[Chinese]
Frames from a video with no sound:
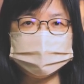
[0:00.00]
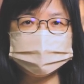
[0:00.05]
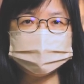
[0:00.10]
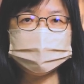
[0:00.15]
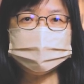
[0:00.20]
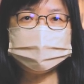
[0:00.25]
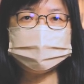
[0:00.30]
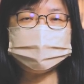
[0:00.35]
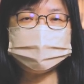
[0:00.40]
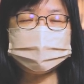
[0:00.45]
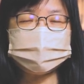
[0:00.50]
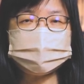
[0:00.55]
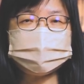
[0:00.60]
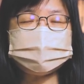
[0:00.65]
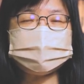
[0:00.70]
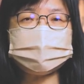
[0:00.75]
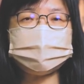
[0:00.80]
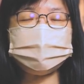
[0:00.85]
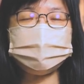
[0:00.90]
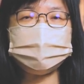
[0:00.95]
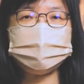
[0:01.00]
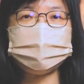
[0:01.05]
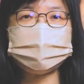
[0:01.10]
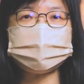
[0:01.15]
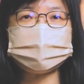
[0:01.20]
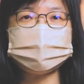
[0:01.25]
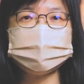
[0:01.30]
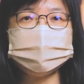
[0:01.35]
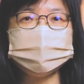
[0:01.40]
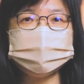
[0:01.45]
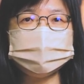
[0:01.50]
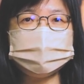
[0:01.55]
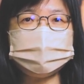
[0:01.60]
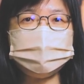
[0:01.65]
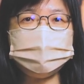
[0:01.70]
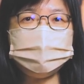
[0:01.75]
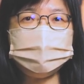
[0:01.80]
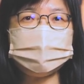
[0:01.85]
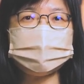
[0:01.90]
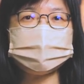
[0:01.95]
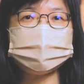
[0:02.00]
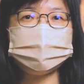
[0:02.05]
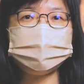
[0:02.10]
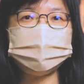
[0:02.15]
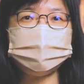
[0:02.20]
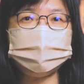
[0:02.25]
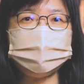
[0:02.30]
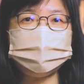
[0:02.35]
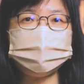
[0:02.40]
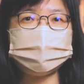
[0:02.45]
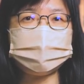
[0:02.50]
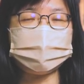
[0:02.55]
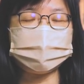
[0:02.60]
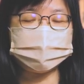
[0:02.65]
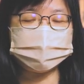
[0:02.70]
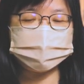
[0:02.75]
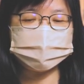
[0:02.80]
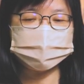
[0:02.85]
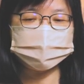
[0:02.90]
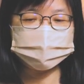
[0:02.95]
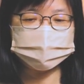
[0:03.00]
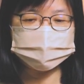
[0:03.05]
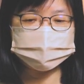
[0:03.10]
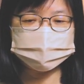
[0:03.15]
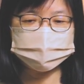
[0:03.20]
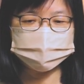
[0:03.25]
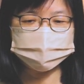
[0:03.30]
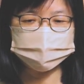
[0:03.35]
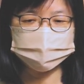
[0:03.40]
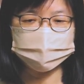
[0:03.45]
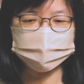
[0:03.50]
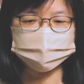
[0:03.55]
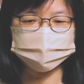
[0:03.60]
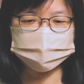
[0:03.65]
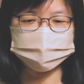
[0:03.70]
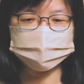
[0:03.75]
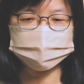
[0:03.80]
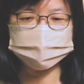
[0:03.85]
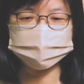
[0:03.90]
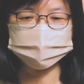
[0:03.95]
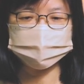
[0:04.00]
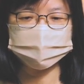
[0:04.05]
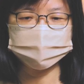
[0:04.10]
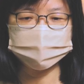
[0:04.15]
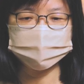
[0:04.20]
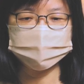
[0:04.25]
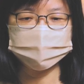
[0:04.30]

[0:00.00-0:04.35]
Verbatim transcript: 当你方向错了，你做更多反而是一件不好的事。